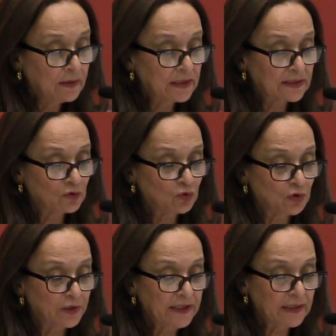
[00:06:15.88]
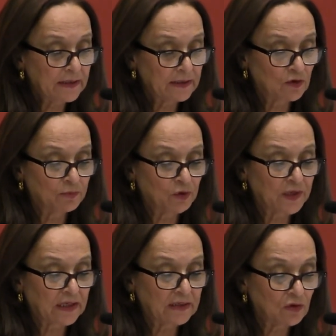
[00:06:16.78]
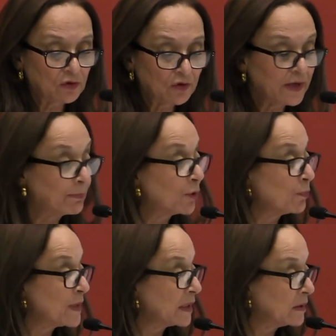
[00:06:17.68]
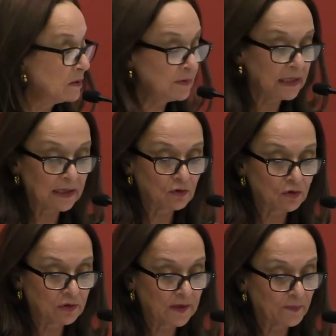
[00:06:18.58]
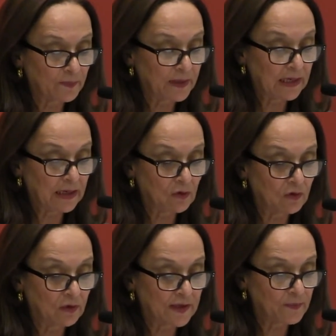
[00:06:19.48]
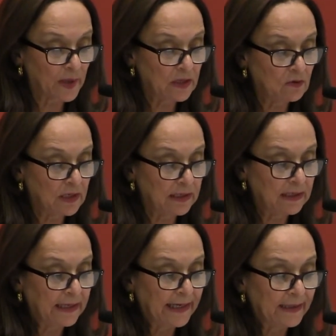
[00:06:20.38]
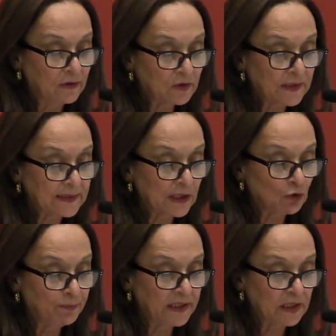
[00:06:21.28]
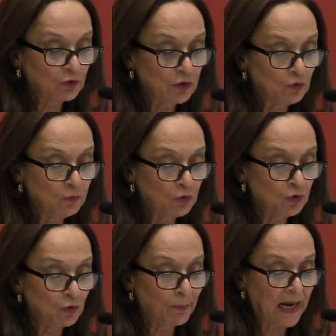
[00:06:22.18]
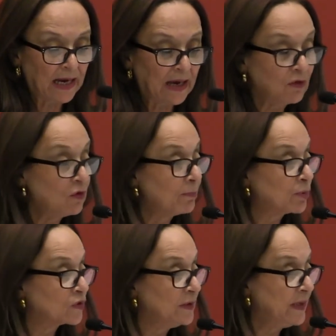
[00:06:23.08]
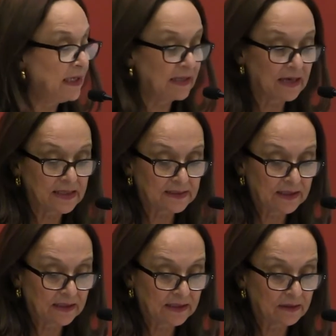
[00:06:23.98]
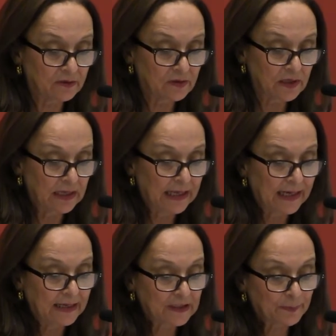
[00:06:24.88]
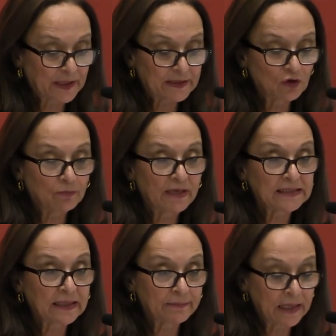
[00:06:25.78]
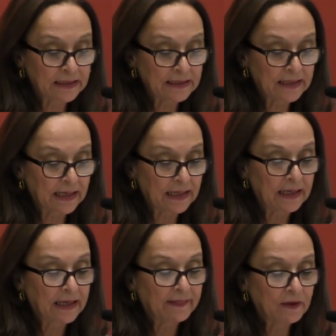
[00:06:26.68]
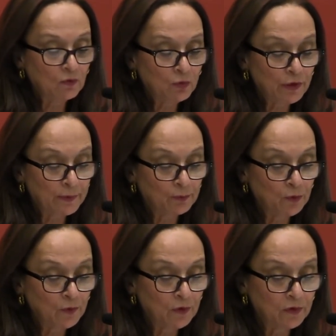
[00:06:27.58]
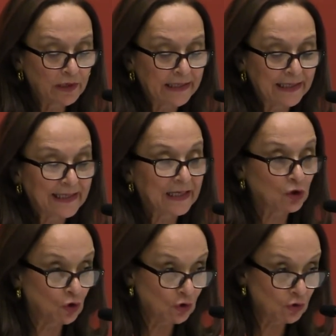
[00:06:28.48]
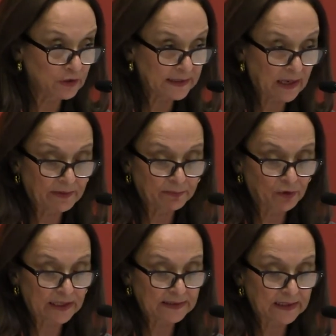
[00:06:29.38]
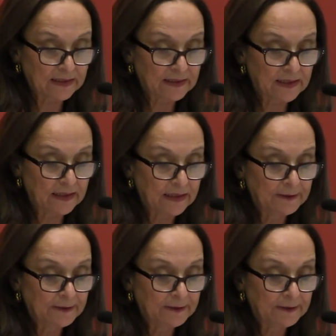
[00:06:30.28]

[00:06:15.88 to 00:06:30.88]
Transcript: Desde sus orígenes como territorio de apropiación de la, corona, española, el norte se convirtió en un mundo plagado de posibilidades y retos, la expresión más dramática de un nuevo mundo en el que todo estaba por hacerse